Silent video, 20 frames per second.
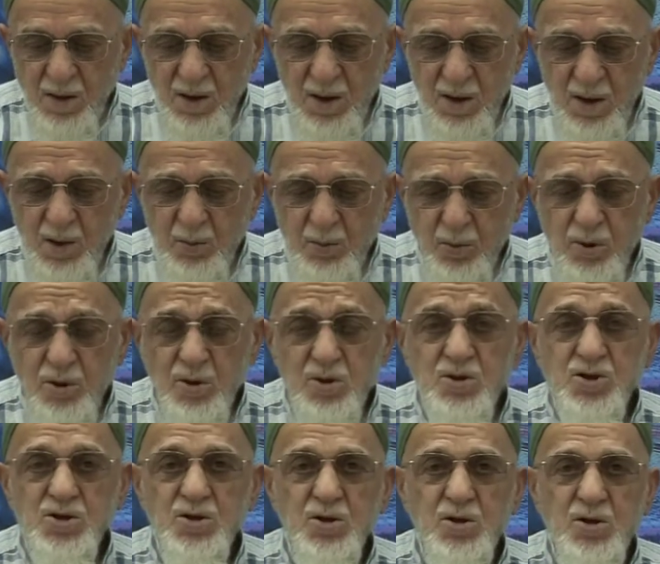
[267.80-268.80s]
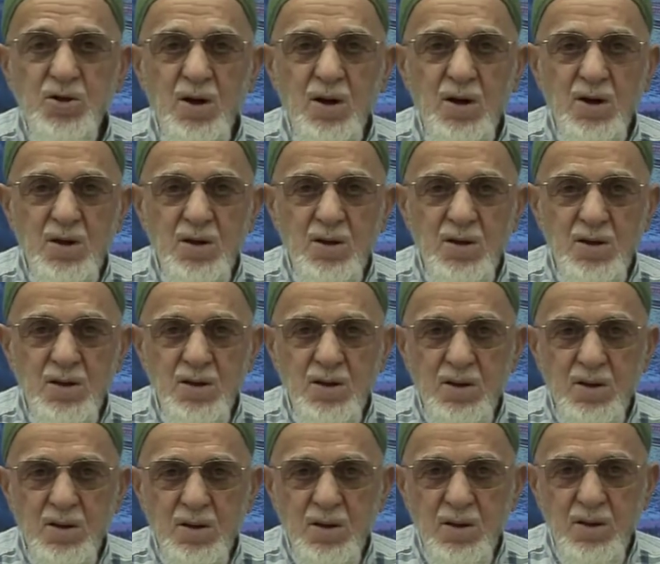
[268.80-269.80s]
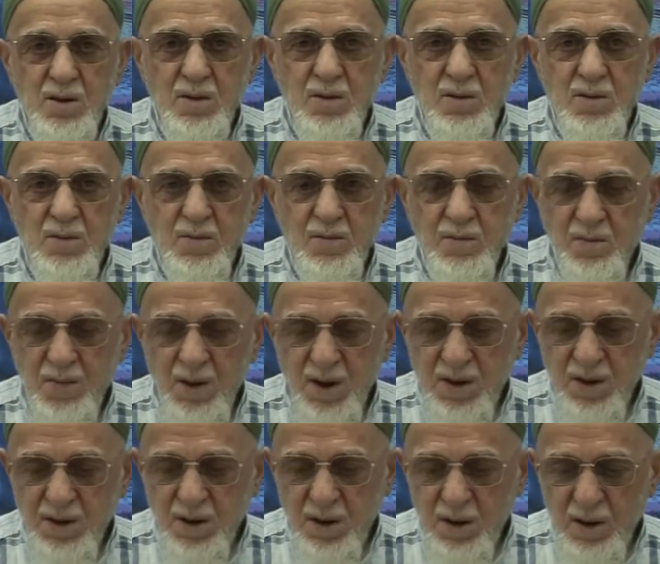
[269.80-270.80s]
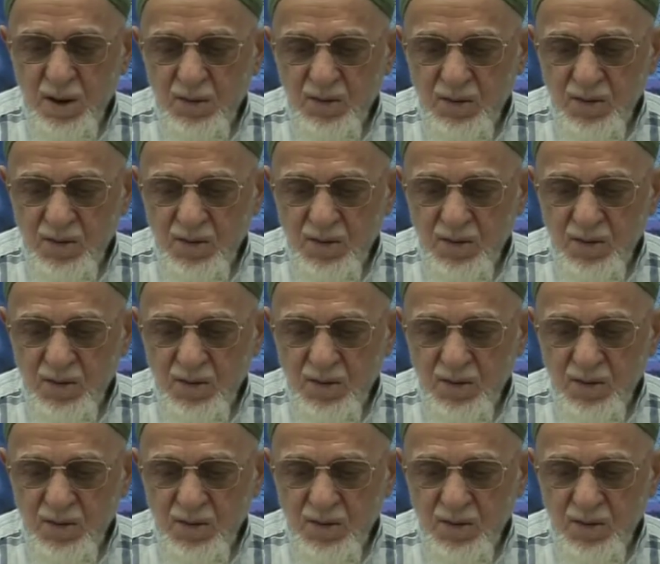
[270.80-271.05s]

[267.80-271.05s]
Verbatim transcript: Yine bunun dışında bildirilen